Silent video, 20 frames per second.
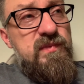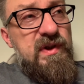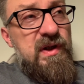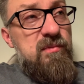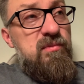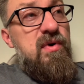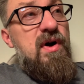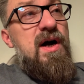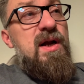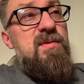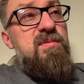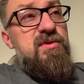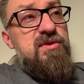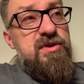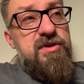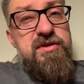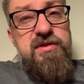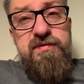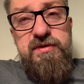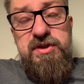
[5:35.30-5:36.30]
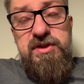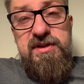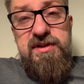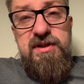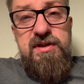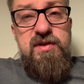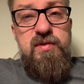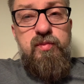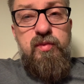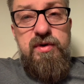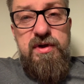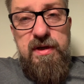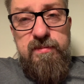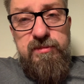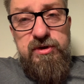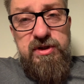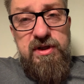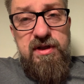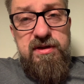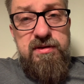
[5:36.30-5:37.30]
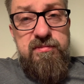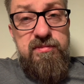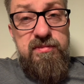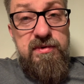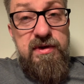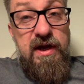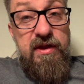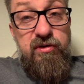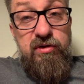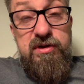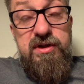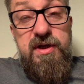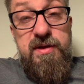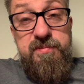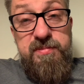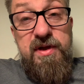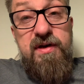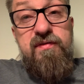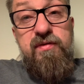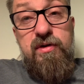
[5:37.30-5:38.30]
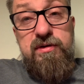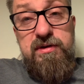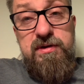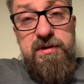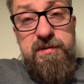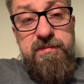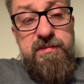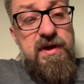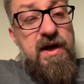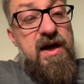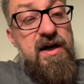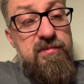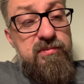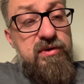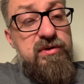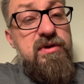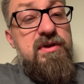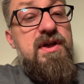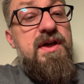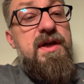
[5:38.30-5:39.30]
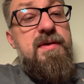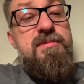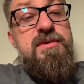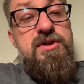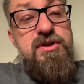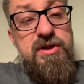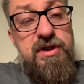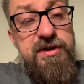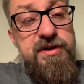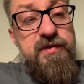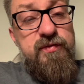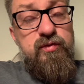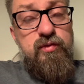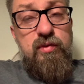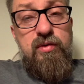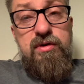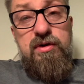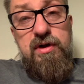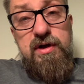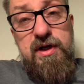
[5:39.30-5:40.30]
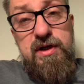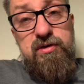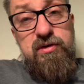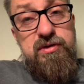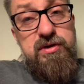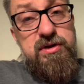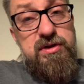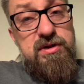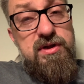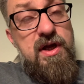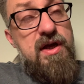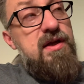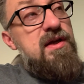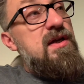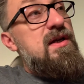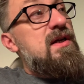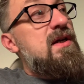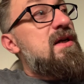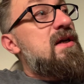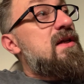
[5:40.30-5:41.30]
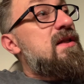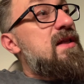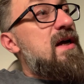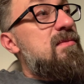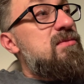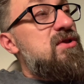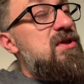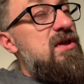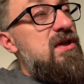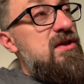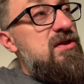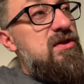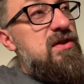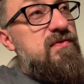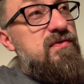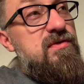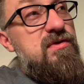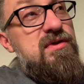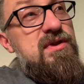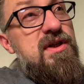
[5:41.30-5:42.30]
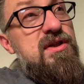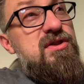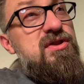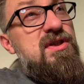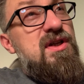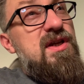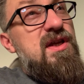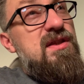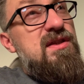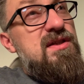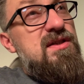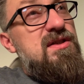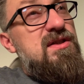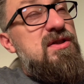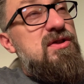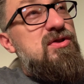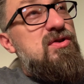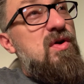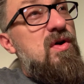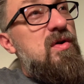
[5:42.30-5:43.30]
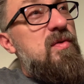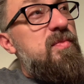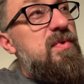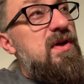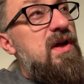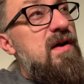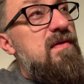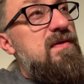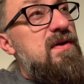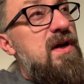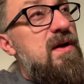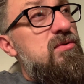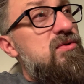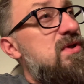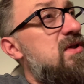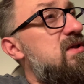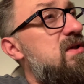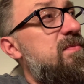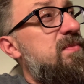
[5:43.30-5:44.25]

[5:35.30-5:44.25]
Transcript: bo albo rzeczywiście zatrzymujemy się na tym kanonie pierwotnym, albo dodajemy księgi wtórno-kanoniczne. Tam się jeszcze w kontekście jednej z tych ksiąg pojawia, już teraz nie